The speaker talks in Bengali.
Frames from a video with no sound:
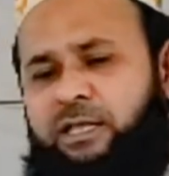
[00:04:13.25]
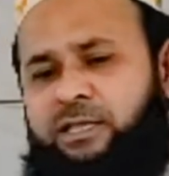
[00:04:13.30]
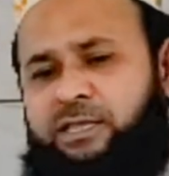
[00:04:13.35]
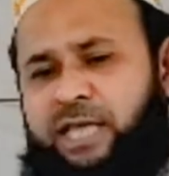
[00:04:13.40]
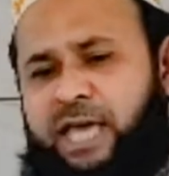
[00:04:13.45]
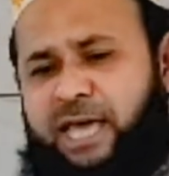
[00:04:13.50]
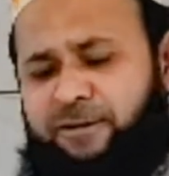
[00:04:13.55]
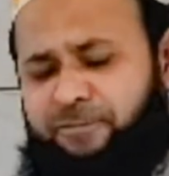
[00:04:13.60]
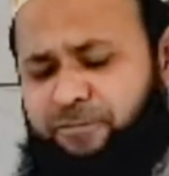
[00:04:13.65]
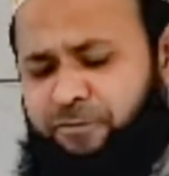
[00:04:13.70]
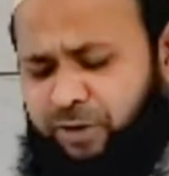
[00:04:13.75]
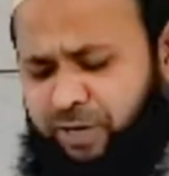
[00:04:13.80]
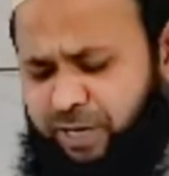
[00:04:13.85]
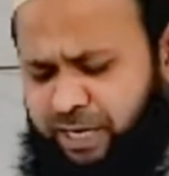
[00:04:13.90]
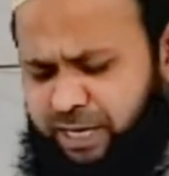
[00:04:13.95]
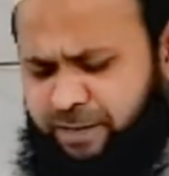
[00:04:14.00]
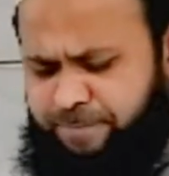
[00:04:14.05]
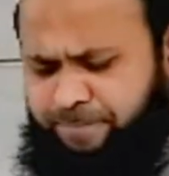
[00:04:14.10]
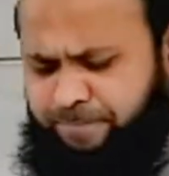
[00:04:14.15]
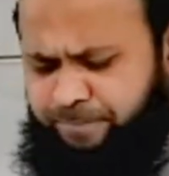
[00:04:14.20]
তারপরে
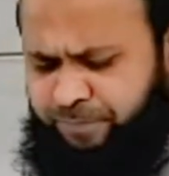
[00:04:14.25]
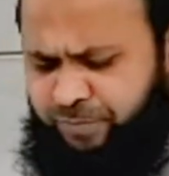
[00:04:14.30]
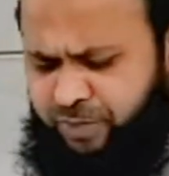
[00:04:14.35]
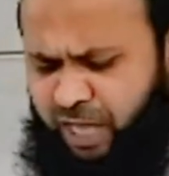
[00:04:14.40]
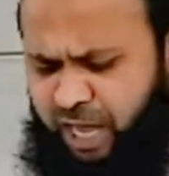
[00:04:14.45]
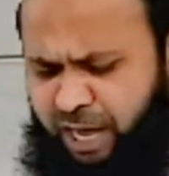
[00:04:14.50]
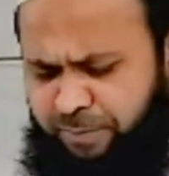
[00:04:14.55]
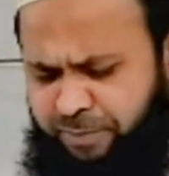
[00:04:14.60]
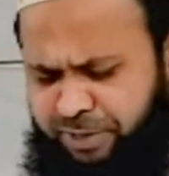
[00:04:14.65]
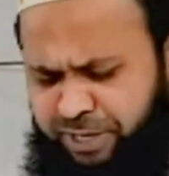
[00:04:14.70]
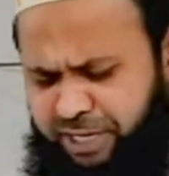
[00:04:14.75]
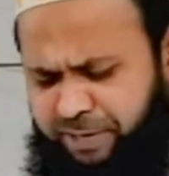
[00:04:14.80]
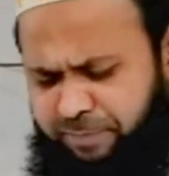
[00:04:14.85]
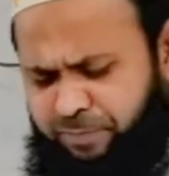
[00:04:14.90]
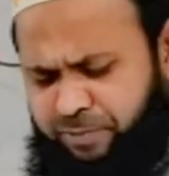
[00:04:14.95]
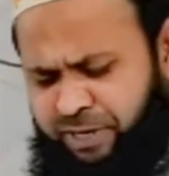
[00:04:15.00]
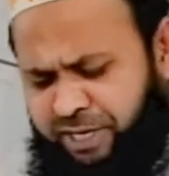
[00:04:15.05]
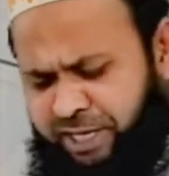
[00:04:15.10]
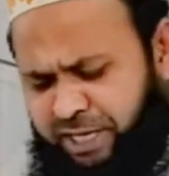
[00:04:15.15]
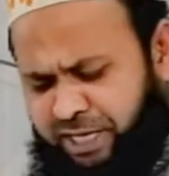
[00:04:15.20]
আমির
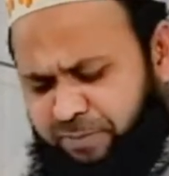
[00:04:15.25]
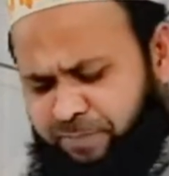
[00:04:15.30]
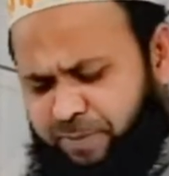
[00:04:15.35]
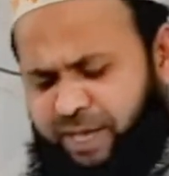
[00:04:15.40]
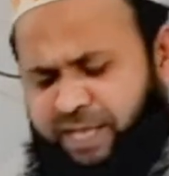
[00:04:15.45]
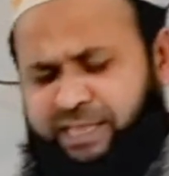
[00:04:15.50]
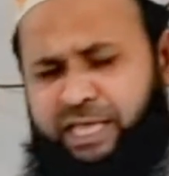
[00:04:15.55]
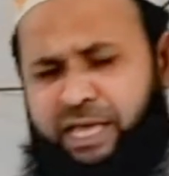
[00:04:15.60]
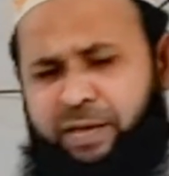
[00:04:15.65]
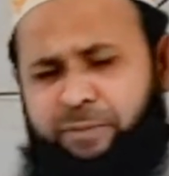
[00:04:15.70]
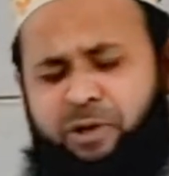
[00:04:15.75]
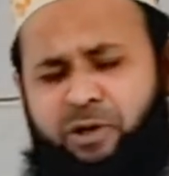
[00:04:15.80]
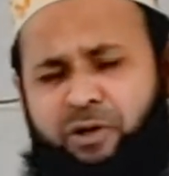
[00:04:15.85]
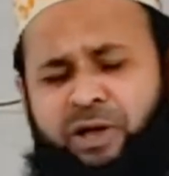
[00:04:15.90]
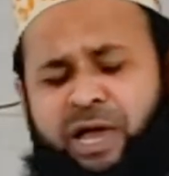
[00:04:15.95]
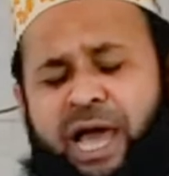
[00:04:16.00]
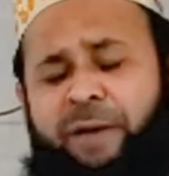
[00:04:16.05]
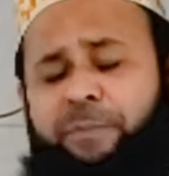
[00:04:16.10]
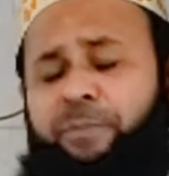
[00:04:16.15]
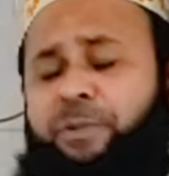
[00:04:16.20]
ইবনে ইরবাত এবং
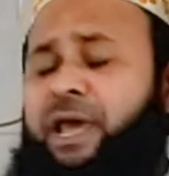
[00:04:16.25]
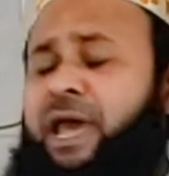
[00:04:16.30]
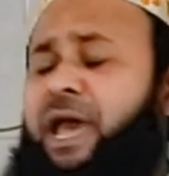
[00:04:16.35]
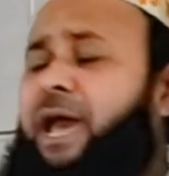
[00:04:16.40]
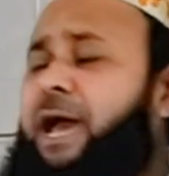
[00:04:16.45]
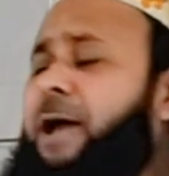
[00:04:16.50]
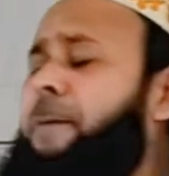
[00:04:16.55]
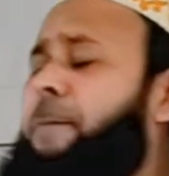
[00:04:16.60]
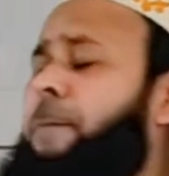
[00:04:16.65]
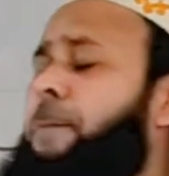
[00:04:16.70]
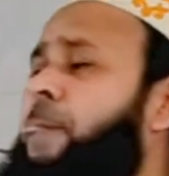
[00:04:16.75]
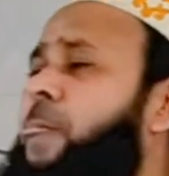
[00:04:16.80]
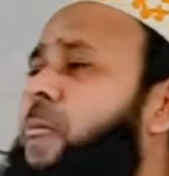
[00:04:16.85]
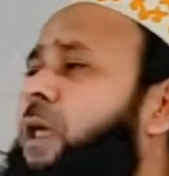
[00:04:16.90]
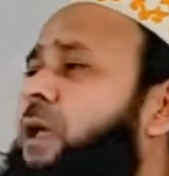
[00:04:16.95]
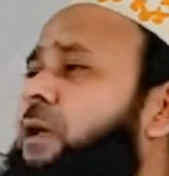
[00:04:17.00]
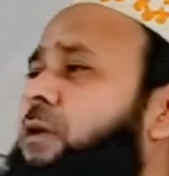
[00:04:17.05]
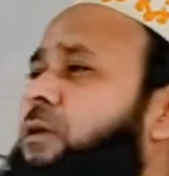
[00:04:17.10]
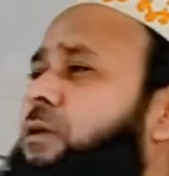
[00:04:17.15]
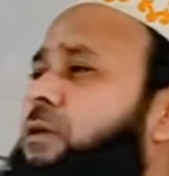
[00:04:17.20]
আব্রাহা
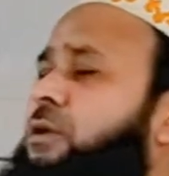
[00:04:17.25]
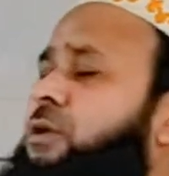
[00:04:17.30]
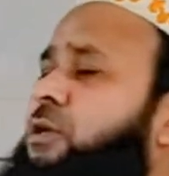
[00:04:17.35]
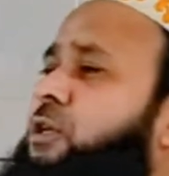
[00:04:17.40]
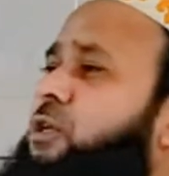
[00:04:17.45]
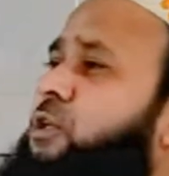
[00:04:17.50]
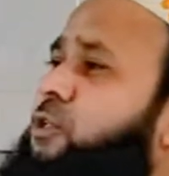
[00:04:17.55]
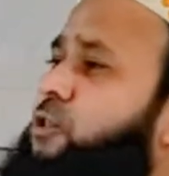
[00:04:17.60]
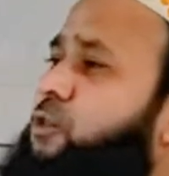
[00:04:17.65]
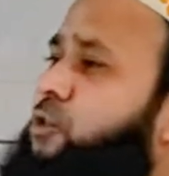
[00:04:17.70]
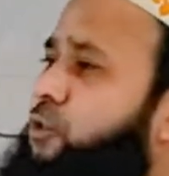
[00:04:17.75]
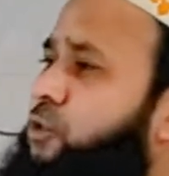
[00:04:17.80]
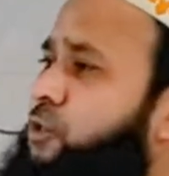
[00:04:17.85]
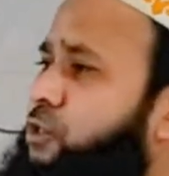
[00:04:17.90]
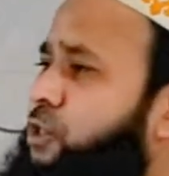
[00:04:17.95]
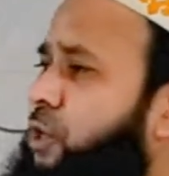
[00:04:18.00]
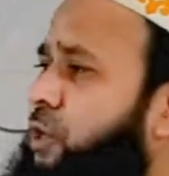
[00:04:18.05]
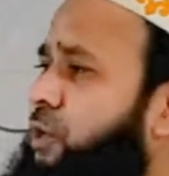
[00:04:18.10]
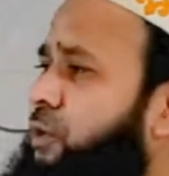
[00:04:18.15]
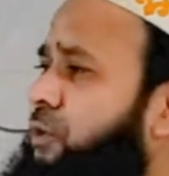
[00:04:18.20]

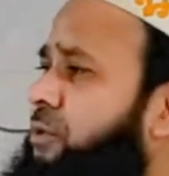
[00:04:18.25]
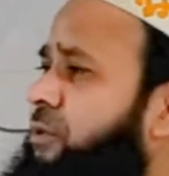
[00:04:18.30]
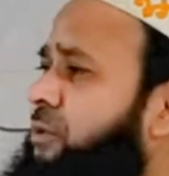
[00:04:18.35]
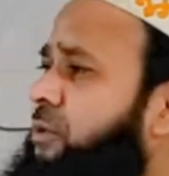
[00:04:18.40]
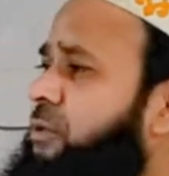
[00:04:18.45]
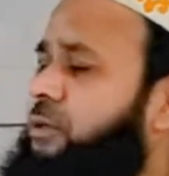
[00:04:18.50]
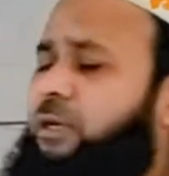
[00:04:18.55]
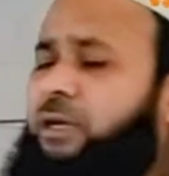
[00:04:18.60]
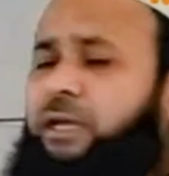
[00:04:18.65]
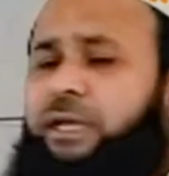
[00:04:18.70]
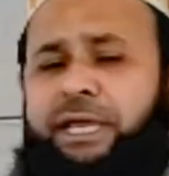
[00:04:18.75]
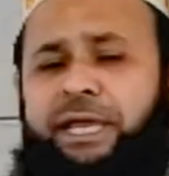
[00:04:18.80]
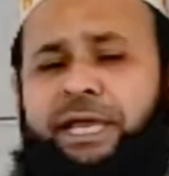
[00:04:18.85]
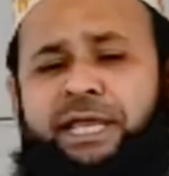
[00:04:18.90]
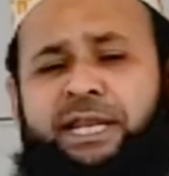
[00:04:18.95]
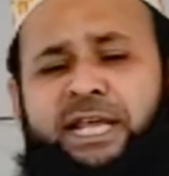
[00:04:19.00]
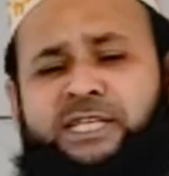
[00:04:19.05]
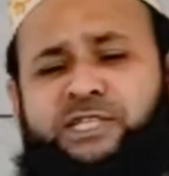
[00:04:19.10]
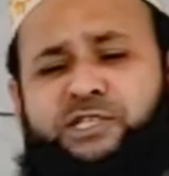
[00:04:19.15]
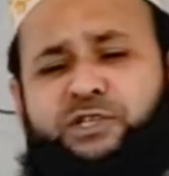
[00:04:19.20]
দুজন
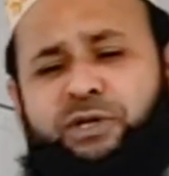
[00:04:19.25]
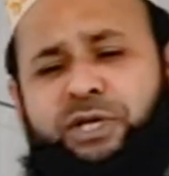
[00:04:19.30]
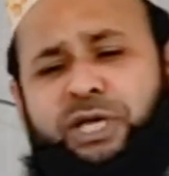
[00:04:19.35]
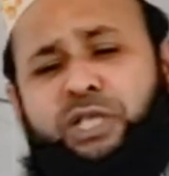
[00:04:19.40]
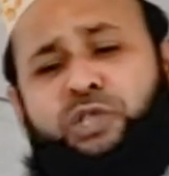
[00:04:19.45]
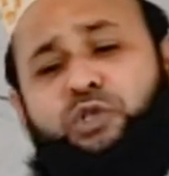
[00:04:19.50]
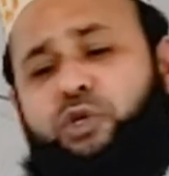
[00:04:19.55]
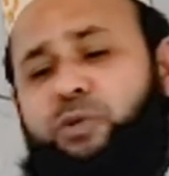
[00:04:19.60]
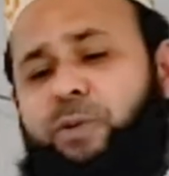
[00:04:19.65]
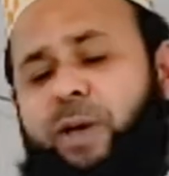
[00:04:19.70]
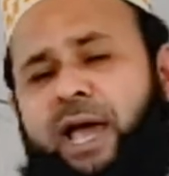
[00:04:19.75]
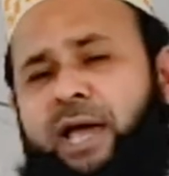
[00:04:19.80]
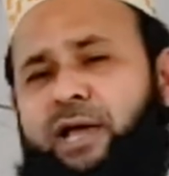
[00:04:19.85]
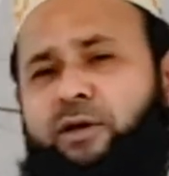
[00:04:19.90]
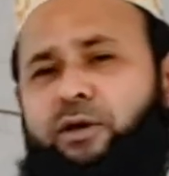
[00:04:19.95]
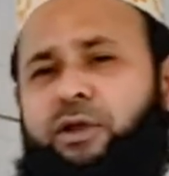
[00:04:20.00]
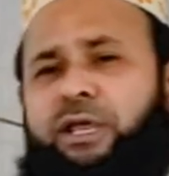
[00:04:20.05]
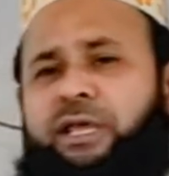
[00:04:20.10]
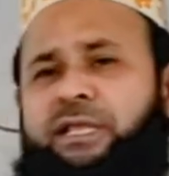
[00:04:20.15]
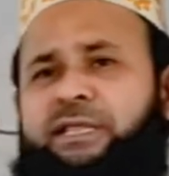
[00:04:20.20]
এই রাষ্ট্রকে দুই ভাগ
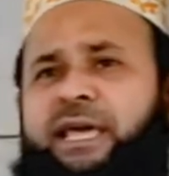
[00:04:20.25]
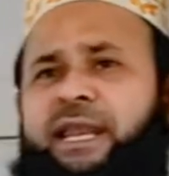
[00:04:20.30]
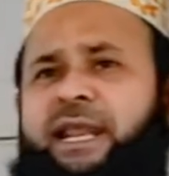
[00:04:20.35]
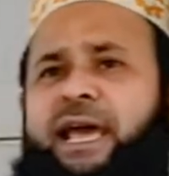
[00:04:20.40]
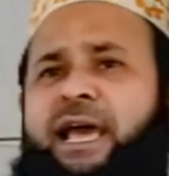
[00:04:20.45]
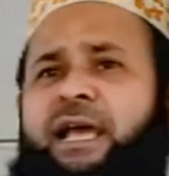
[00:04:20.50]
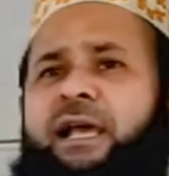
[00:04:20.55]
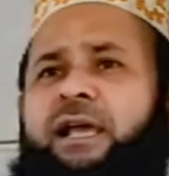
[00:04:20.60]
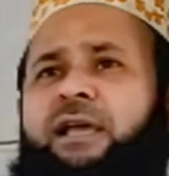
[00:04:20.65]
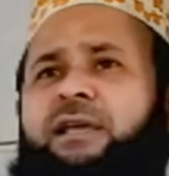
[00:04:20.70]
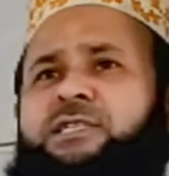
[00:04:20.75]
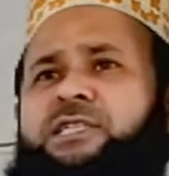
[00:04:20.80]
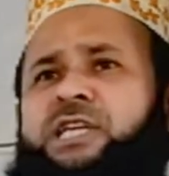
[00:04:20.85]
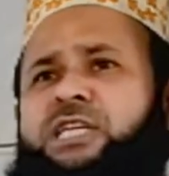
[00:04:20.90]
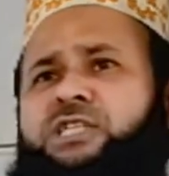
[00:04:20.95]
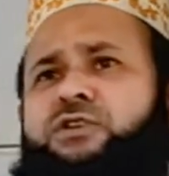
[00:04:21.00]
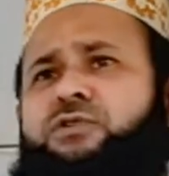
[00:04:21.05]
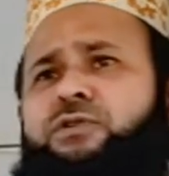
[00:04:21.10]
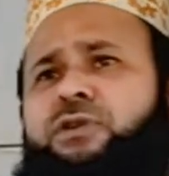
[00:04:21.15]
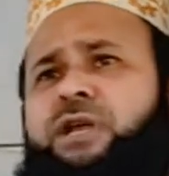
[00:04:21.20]
করে তারা
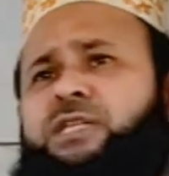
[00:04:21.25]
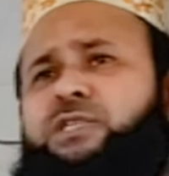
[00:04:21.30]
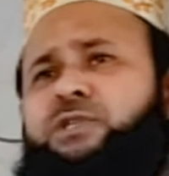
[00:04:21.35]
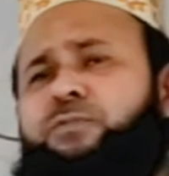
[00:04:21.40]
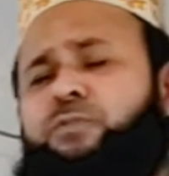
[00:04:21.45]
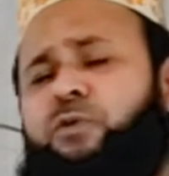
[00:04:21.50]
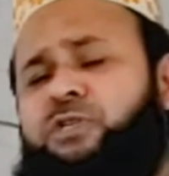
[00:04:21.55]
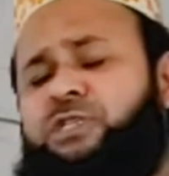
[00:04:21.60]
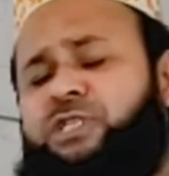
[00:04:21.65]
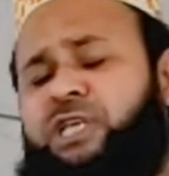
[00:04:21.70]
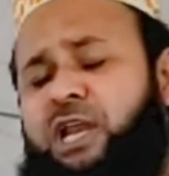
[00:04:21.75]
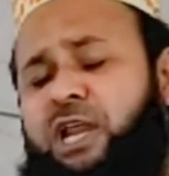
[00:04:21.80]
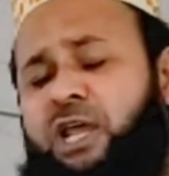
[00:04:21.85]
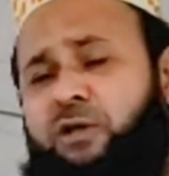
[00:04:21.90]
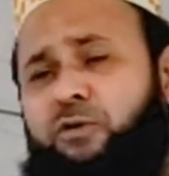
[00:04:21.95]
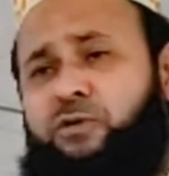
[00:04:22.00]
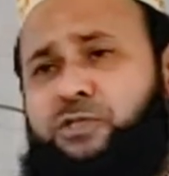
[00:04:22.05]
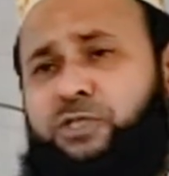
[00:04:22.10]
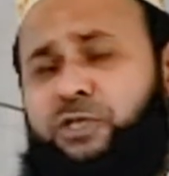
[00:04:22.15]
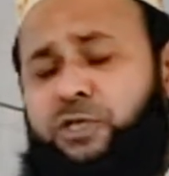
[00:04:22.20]
শাসন কার্য
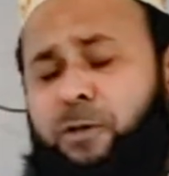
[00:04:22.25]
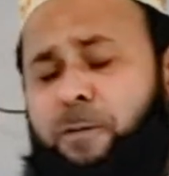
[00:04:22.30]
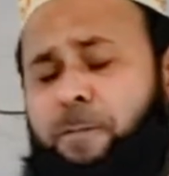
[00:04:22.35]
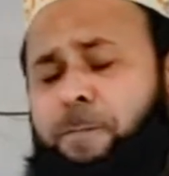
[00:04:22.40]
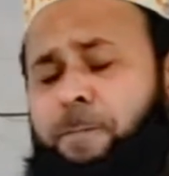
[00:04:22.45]
পরিচালনা করছিল